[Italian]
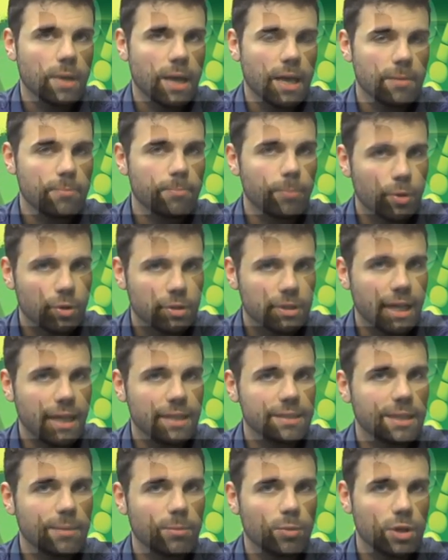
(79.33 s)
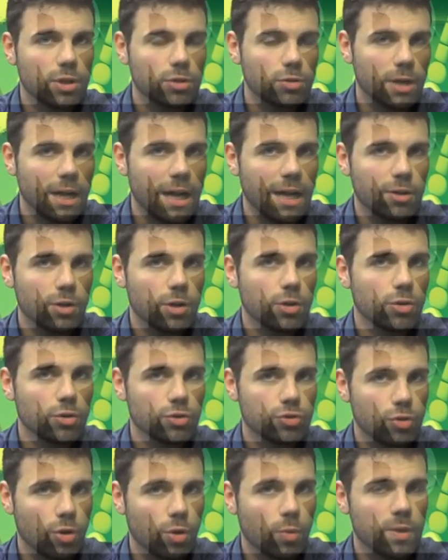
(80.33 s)
è importante monitorarlo e non
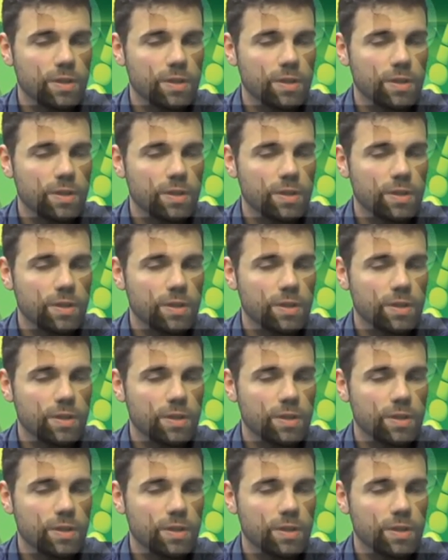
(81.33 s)
solo